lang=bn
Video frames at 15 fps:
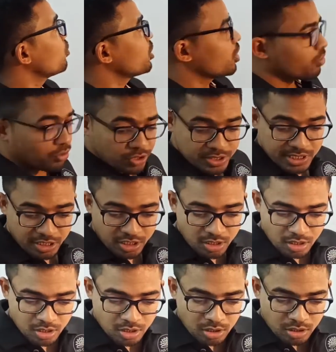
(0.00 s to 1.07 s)
ফোর দেখো রয়েছে কি
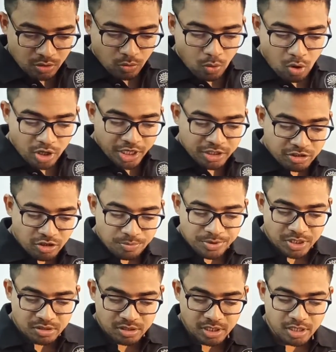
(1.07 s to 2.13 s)
ও কেন্দ্রীয়
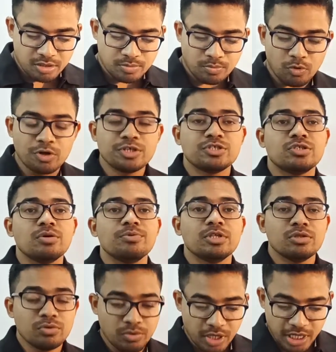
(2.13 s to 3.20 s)
বৃত্তের
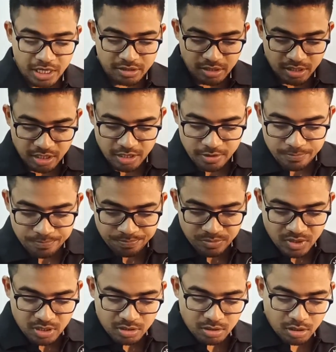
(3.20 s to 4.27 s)
বিন্দু এ থেকে
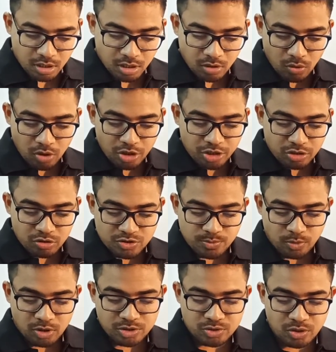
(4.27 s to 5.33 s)
অঙ্কিত
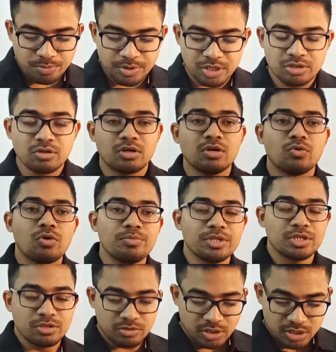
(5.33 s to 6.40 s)
স্পর্শ বৃত্তকে ও
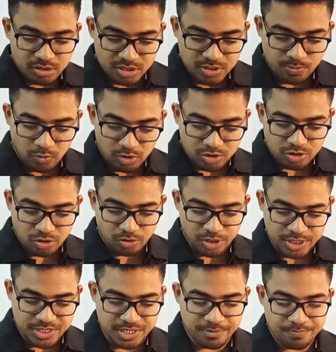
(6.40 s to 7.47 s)
বিন্দুতে স্পর্শ
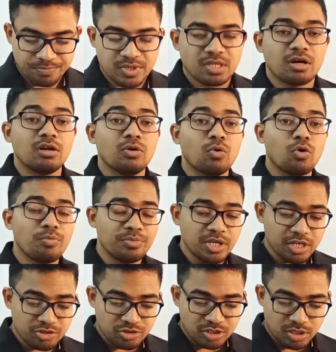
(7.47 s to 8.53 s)
করেছে তাহলে ও
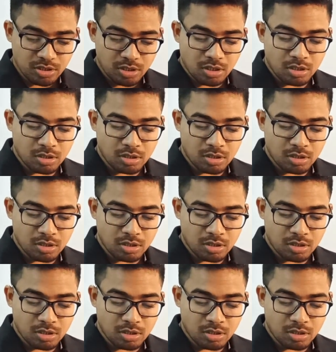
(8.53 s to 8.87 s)
বি এর যদি